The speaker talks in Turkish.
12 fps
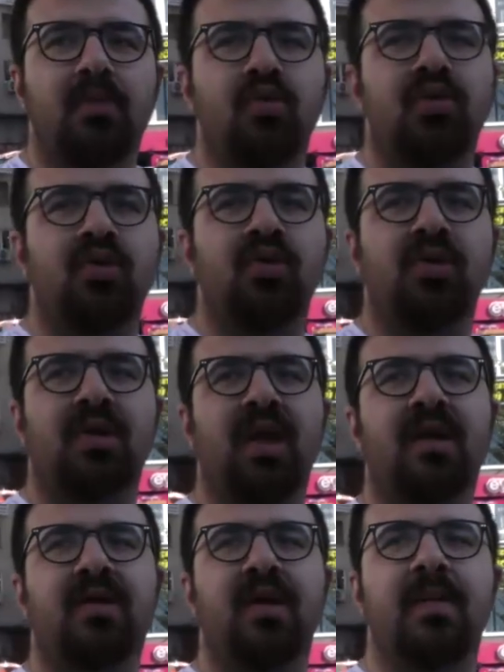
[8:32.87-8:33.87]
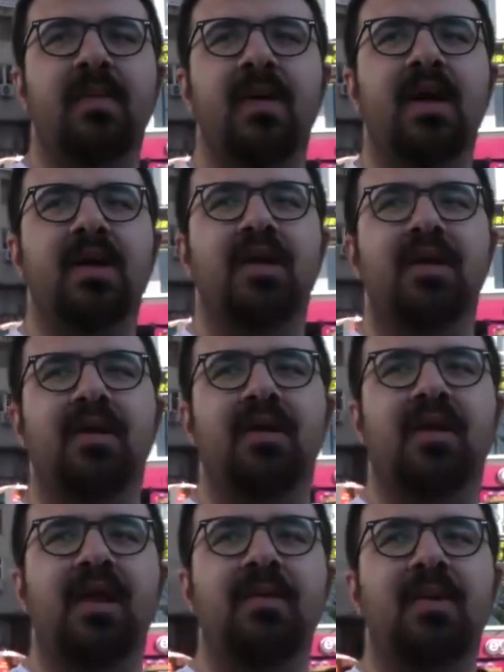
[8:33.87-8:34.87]
Bunun tek sebebi hani
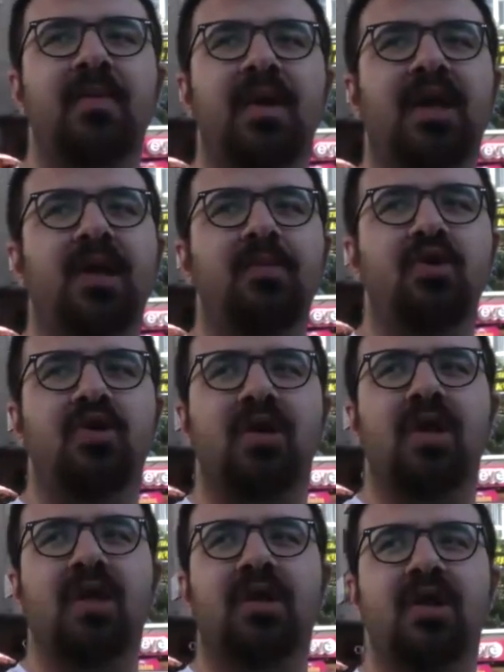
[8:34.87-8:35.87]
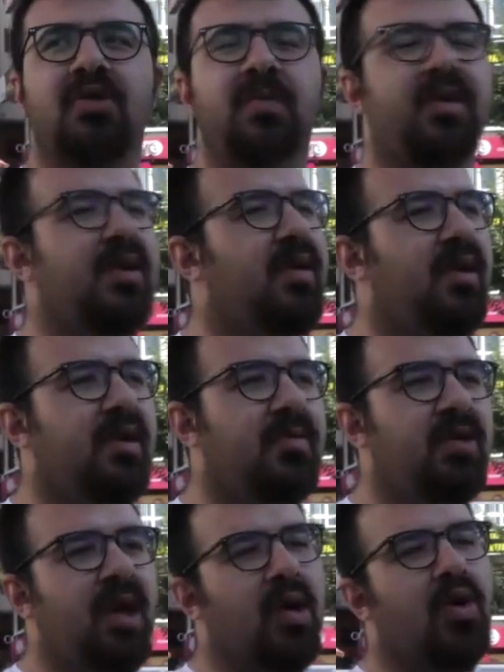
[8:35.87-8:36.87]
Dediğim gibi iklim işte tek değişmesi
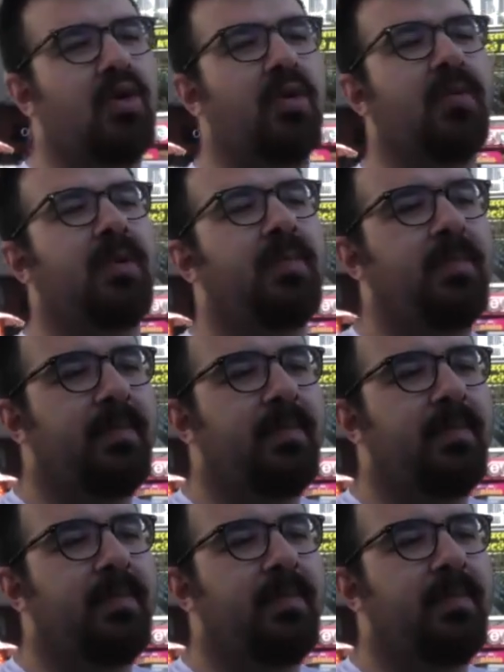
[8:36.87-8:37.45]
istediğim şey ekonomi.